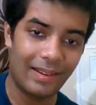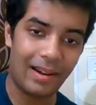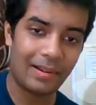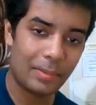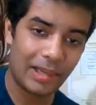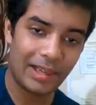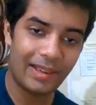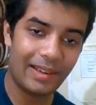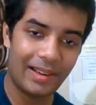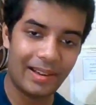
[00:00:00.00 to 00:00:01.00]
ना भाई
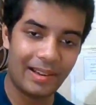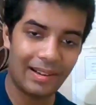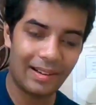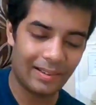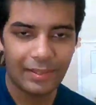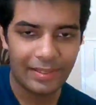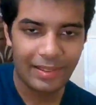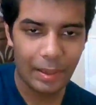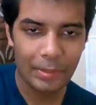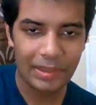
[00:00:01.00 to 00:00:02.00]
ना
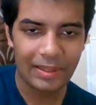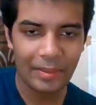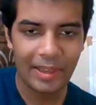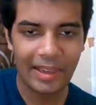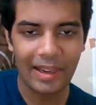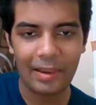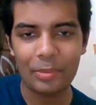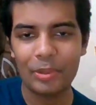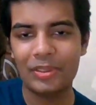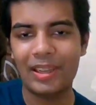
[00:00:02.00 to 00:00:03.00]
इसका मतलब ये है
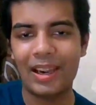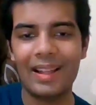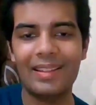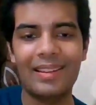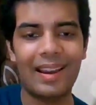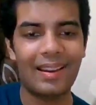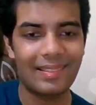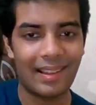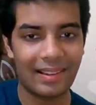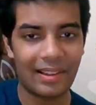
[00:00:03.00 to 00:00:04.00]
आपको साढ़े चार
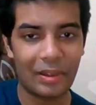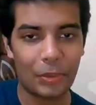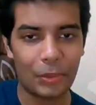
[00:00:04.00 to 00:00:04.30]
साल का